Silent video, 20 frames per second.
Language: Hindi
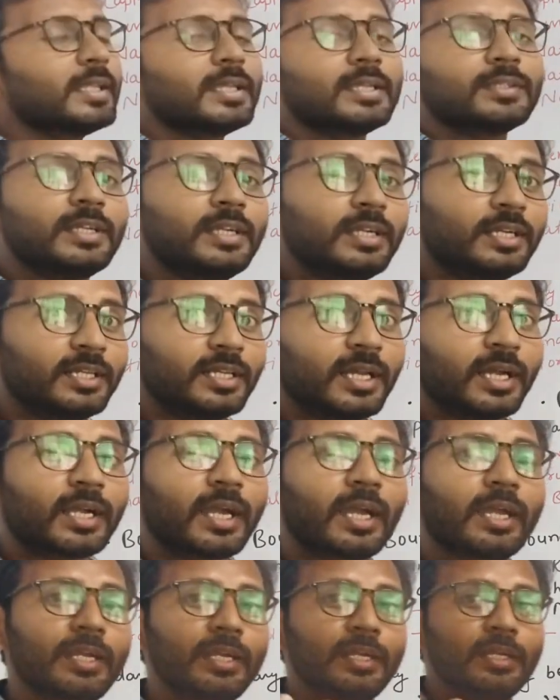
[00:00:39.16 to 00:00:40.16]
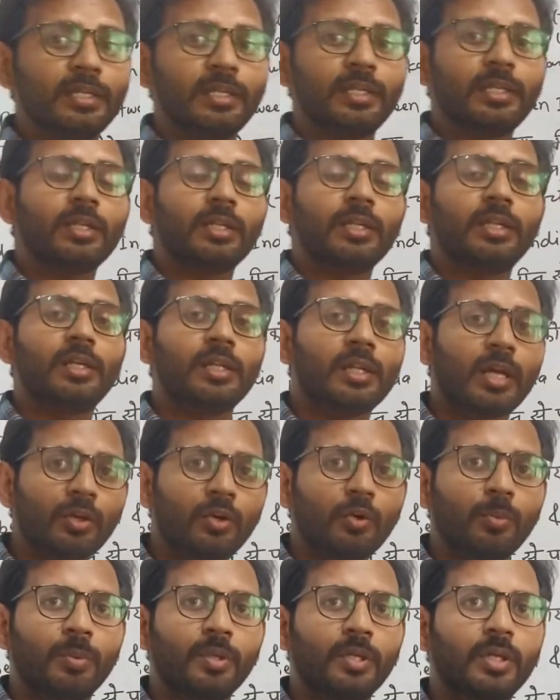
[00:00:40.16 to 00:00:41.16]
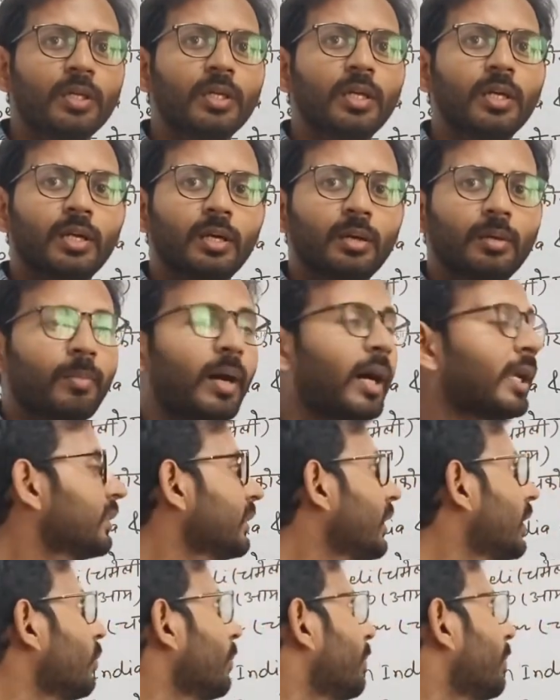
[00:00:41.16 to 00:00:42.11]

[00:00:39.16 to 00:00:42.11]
है जैसे इंडिया का इंडियन इंडियन रुपी भारतीय